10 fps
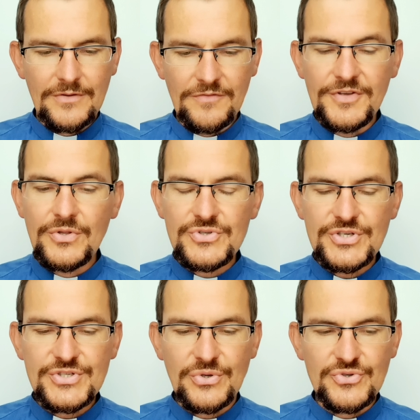Wino
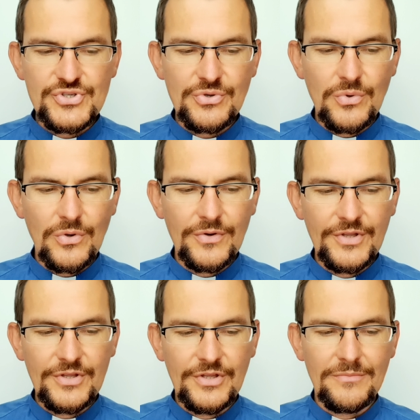się skończyło
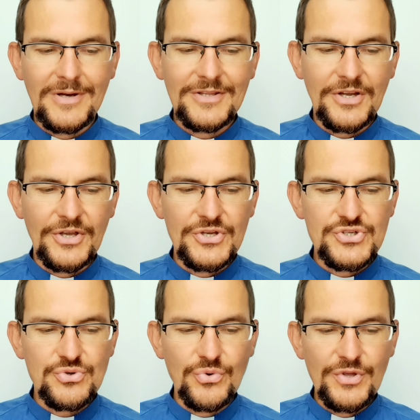i matka
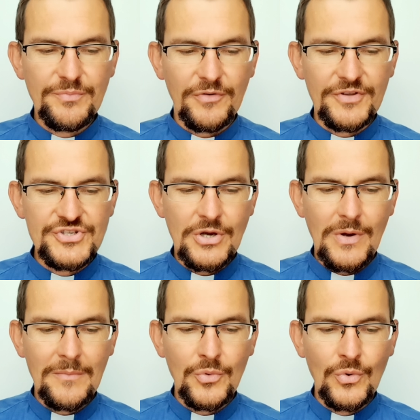Jeszui
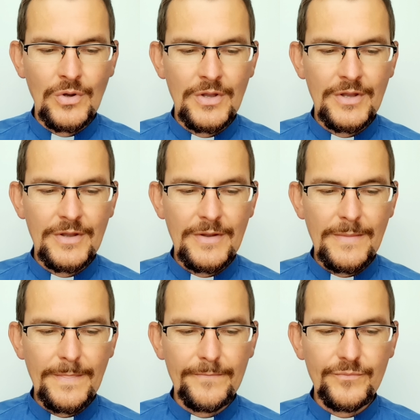powiedziała mu
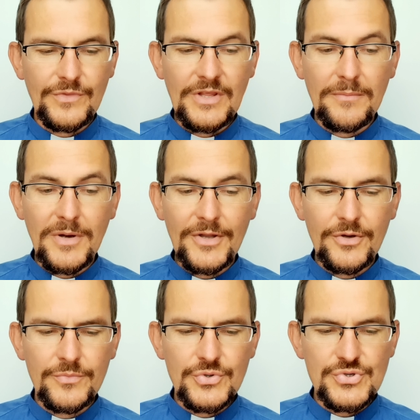Nie
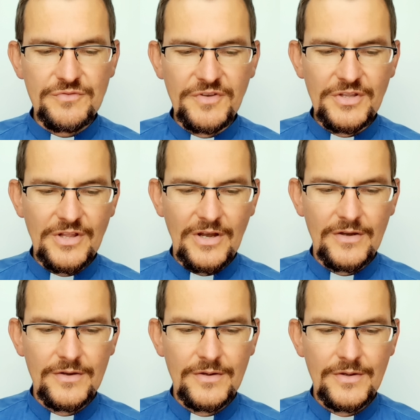mają już wina.
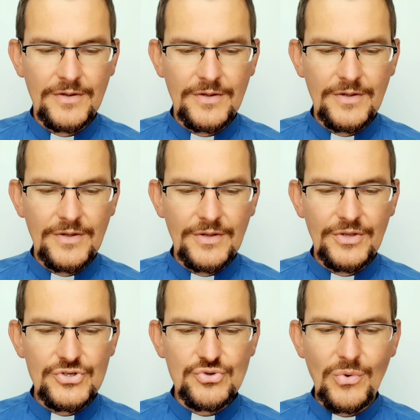
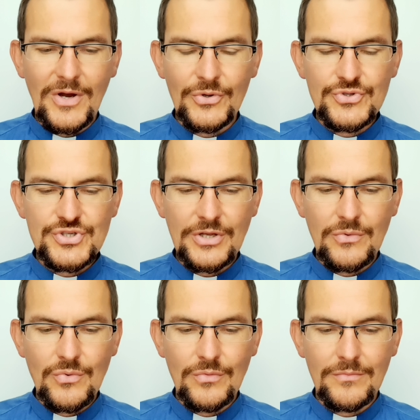Jeszua
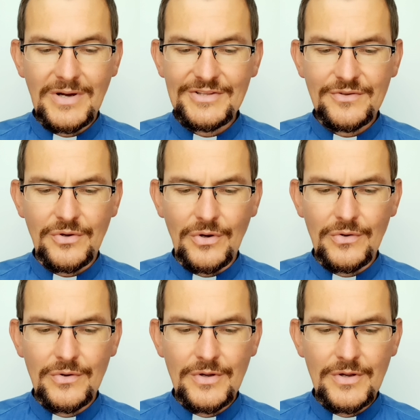odrzekł
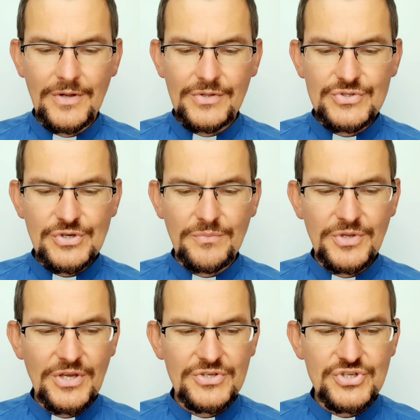Matko, co
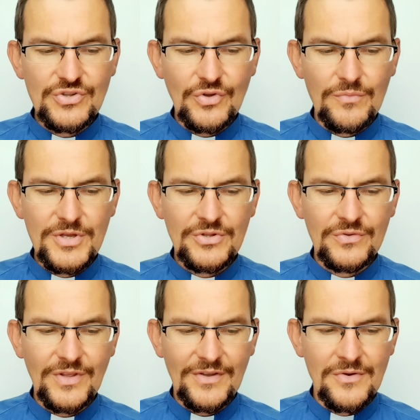mnie czy tobie do
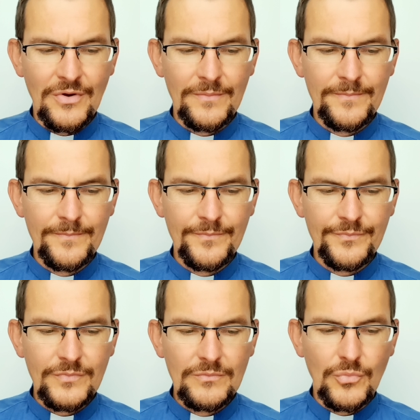tego?
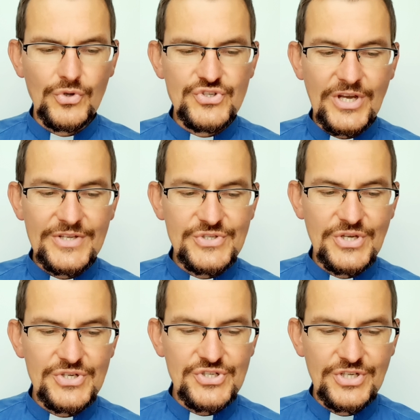Mój czas
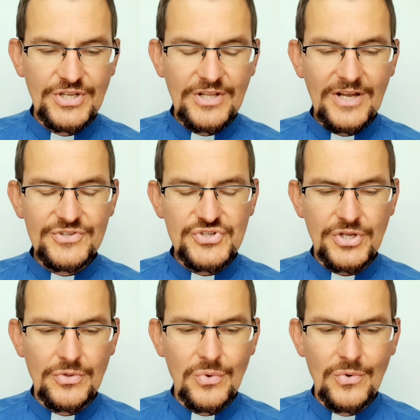jeszcze nie
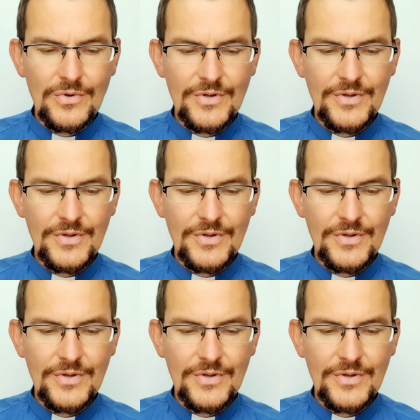nadszedł.